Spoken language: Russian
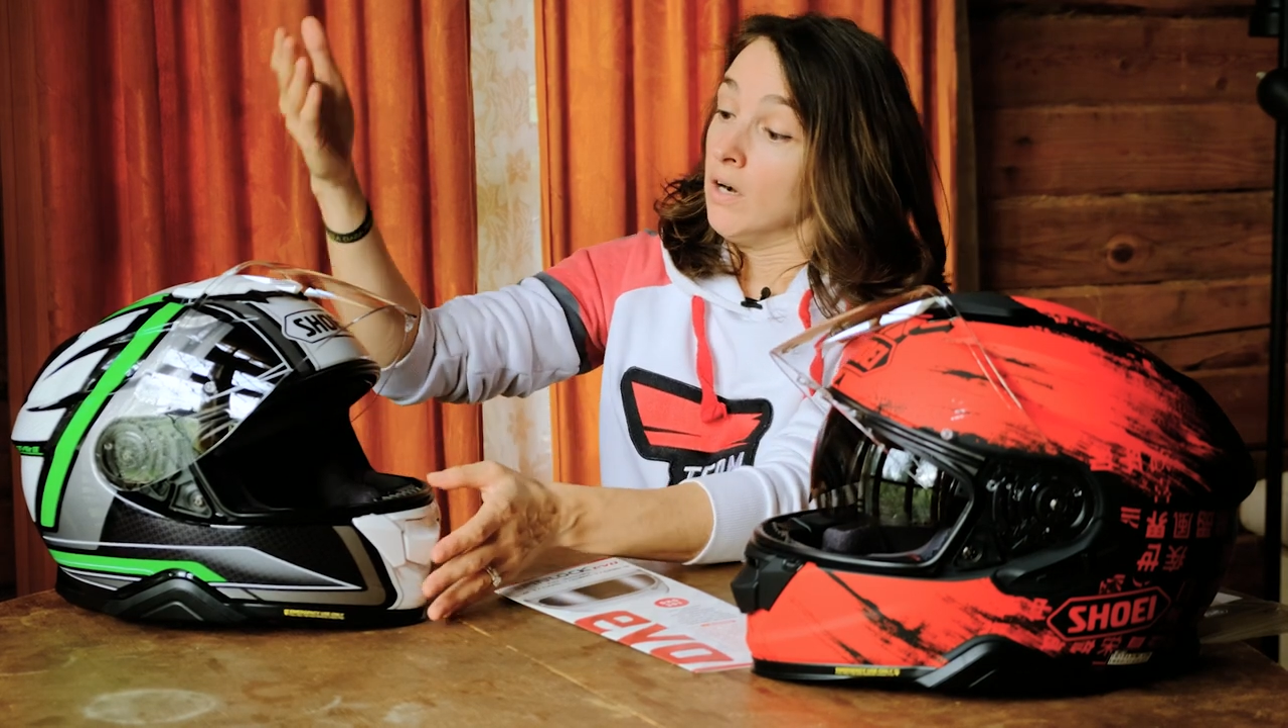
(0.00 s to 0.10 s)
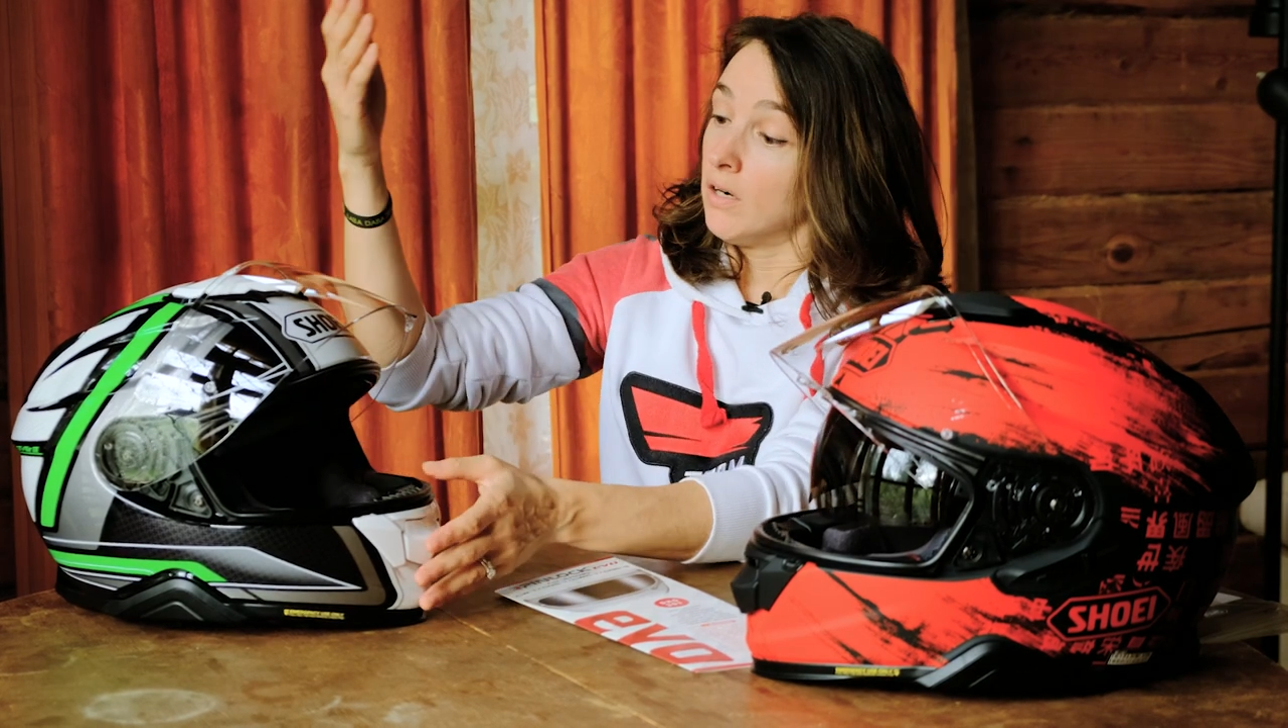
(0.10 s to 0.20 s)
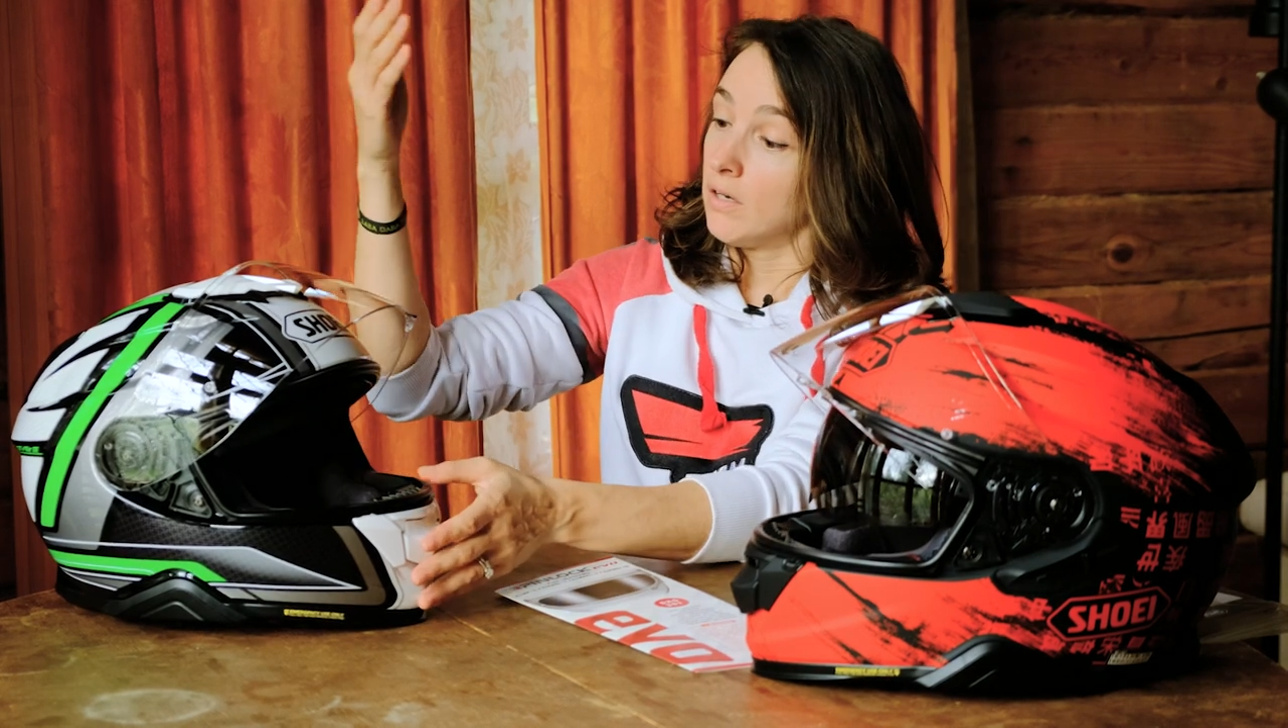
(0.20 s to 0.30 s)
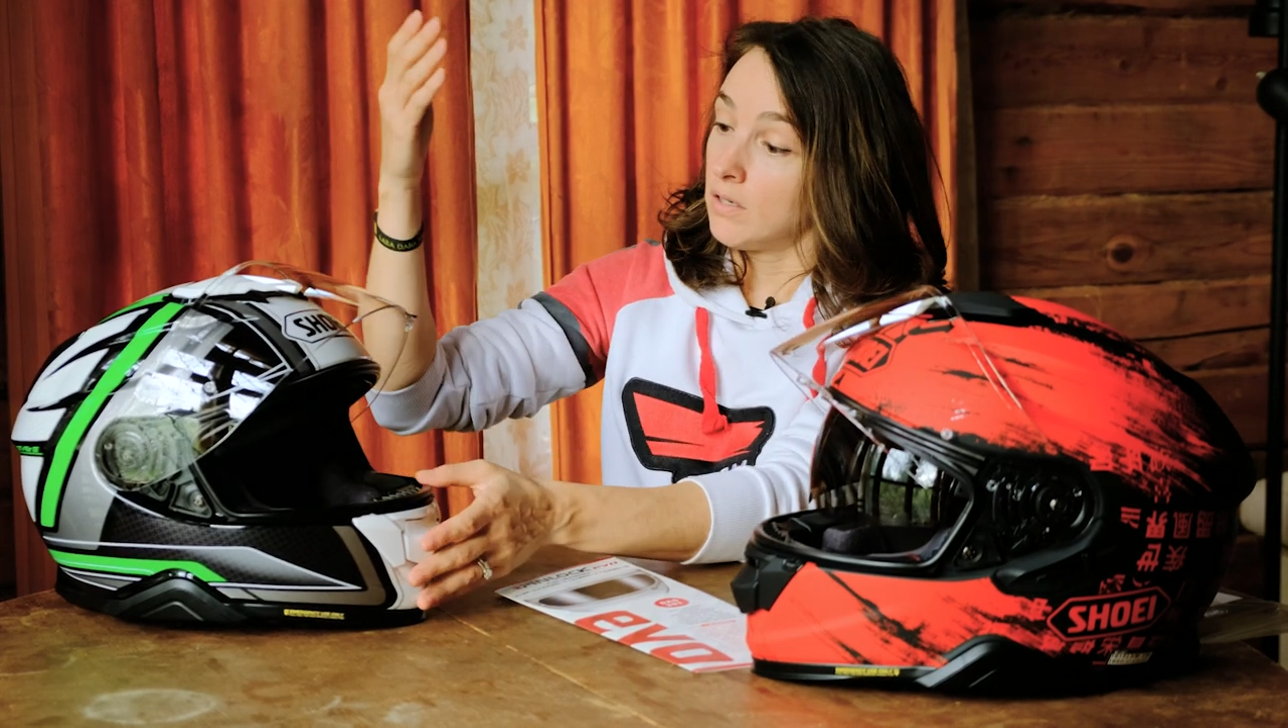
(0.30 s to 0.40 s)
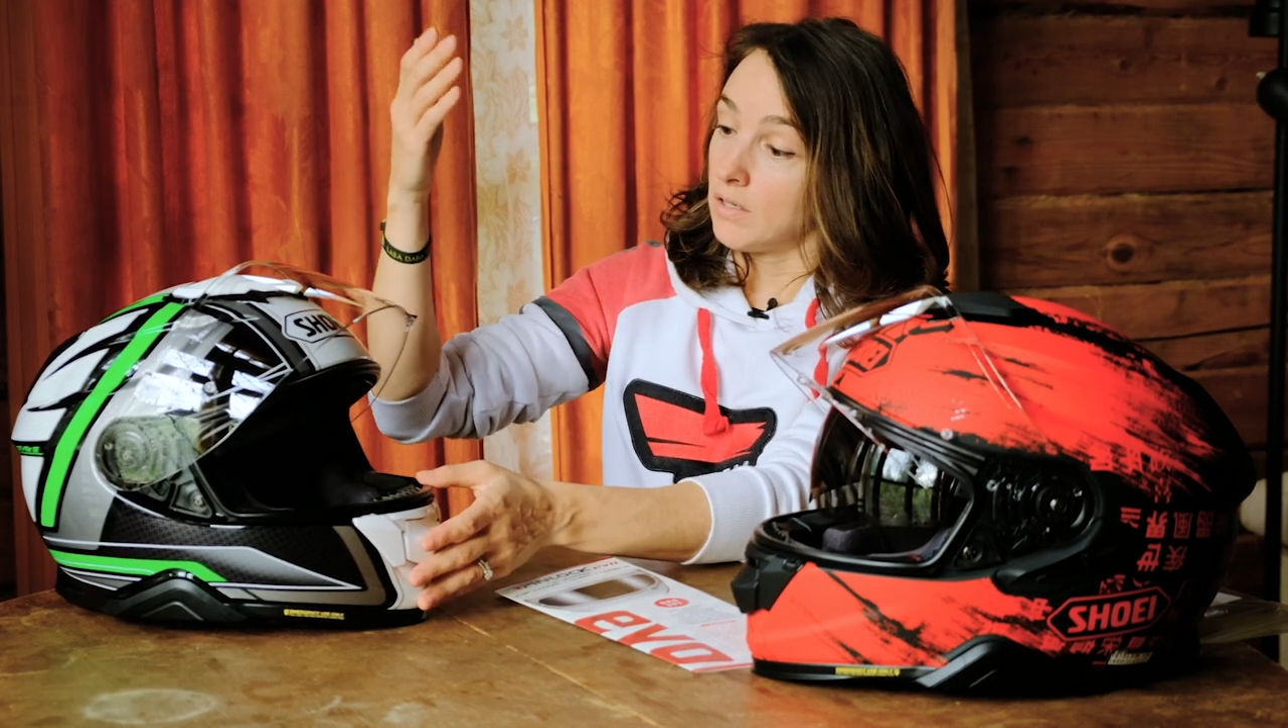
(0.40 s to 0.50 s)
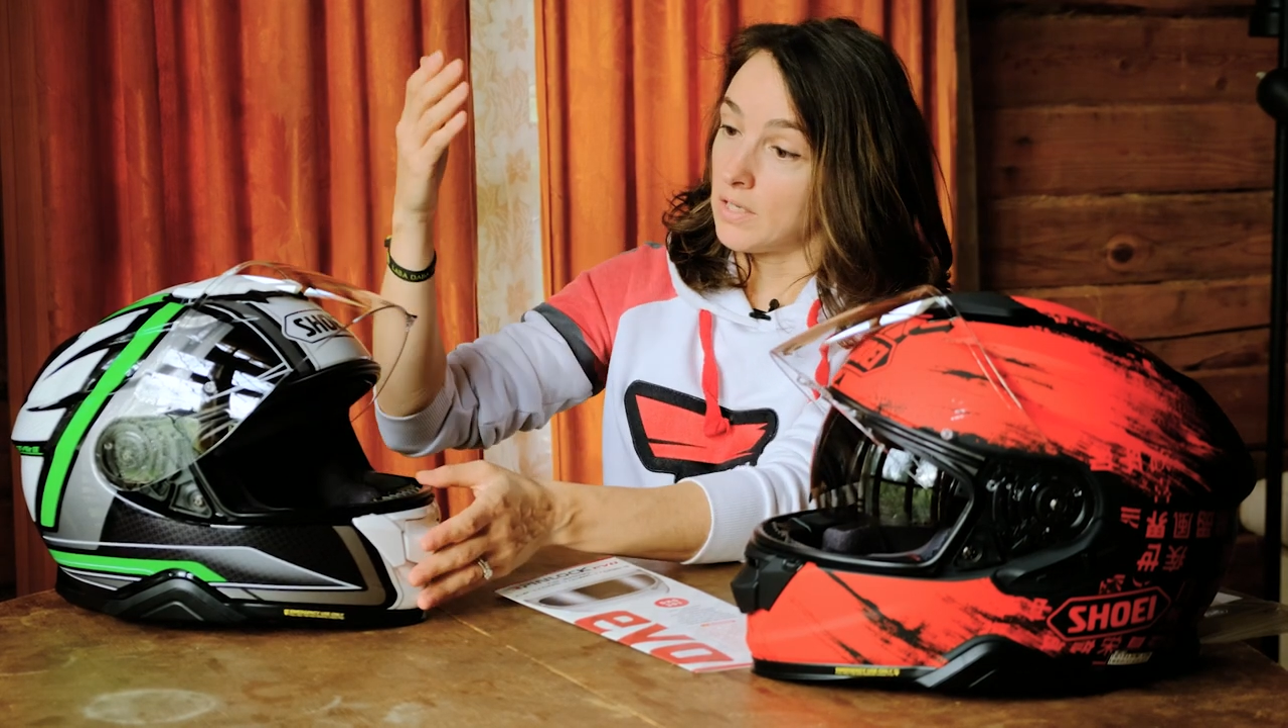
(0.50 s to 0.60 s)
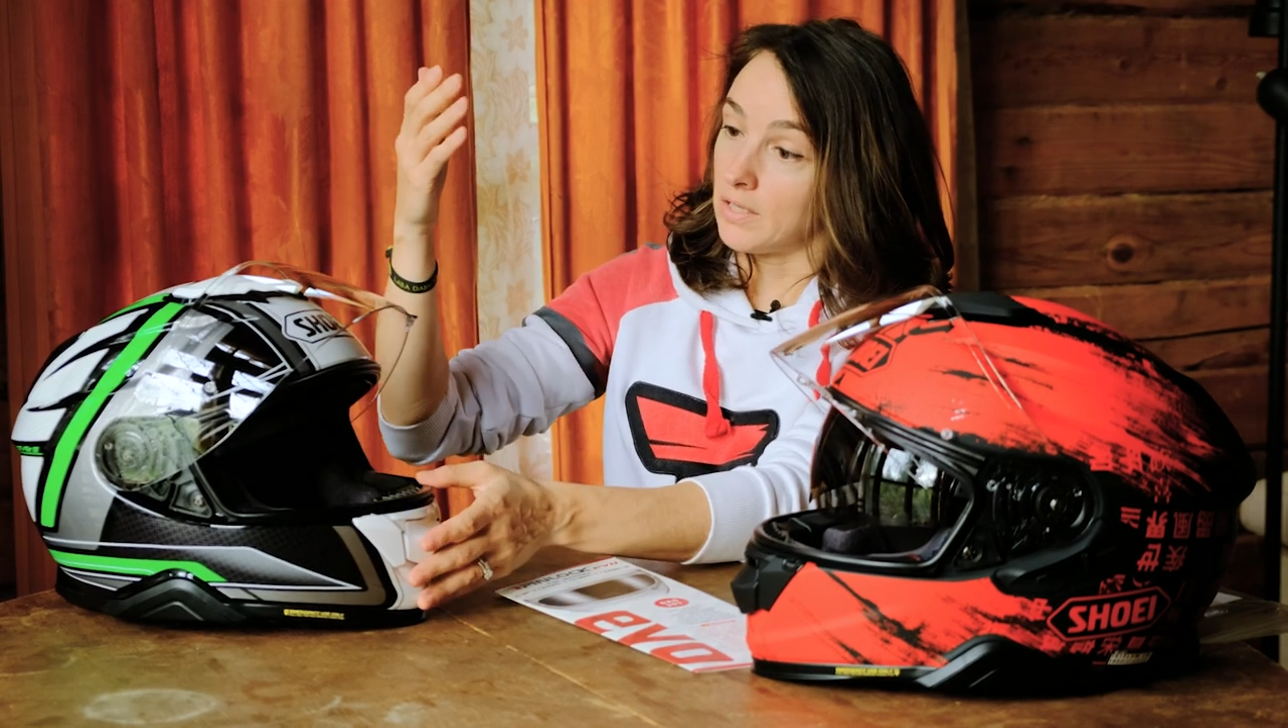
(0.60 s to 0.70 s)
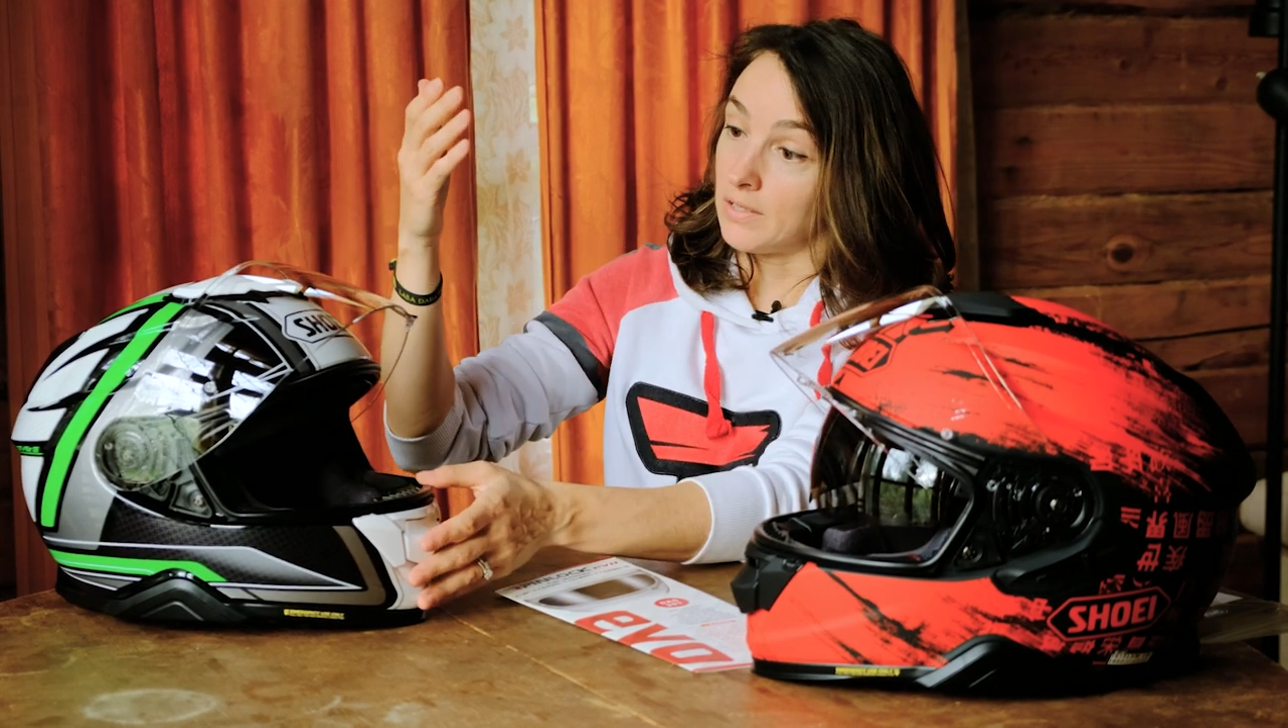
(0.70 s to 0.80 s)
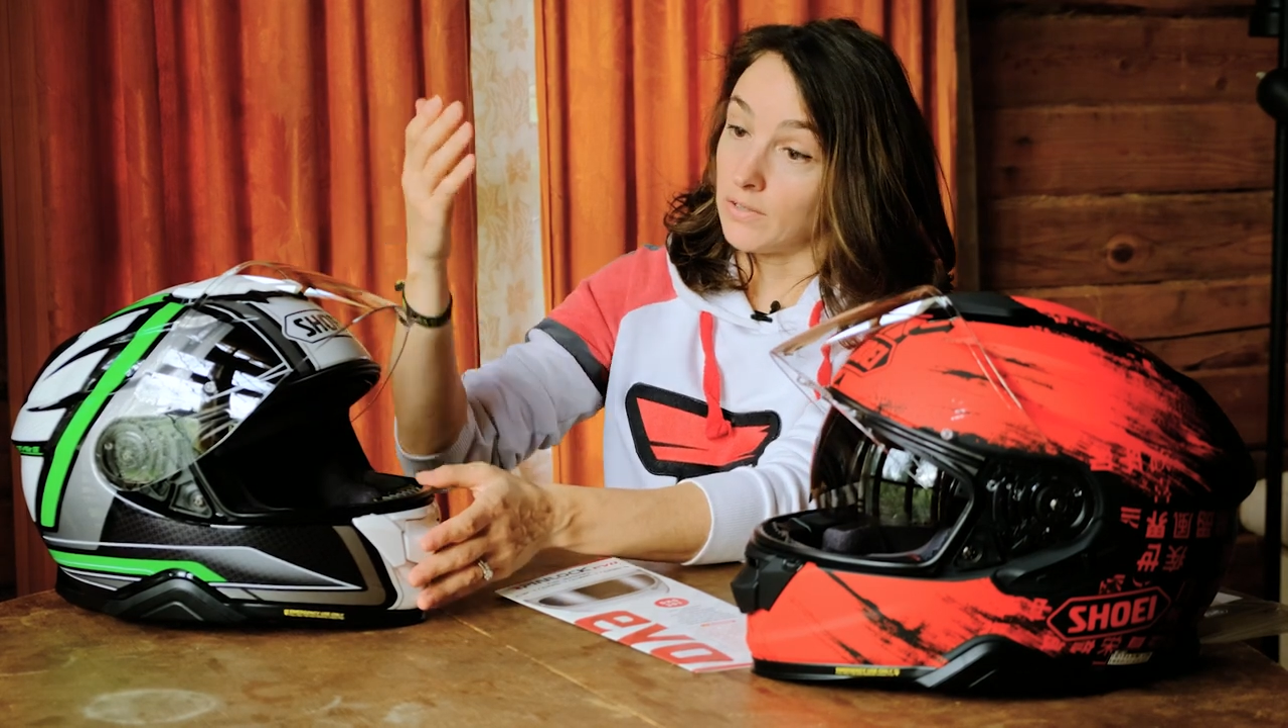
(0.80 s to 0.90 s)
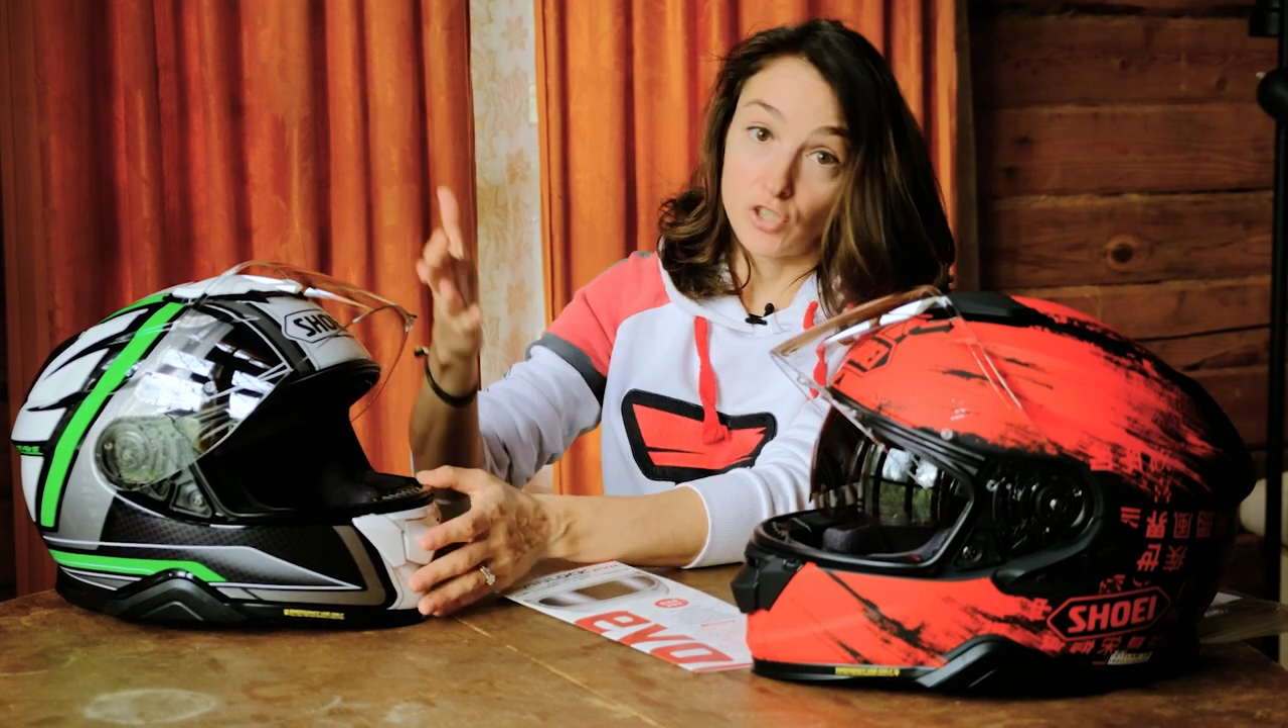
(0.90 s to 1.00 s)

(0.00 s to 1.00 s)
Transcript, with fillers: А,